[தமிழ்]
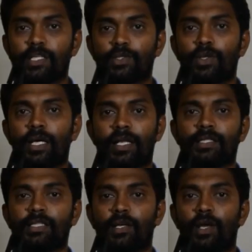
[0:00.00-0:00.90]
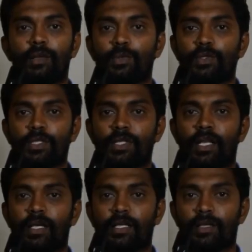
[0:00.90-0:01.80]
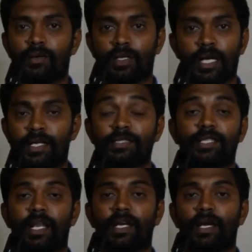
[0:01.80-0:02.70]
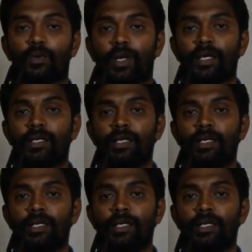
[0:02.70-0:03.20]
பஞ்சாயத்துக்கோ நகராட்சிக்கோ தான் அனுப்பணுன்றது இல்லை உங்களுக்கு அட்ரஸ் தெரியலனா கூட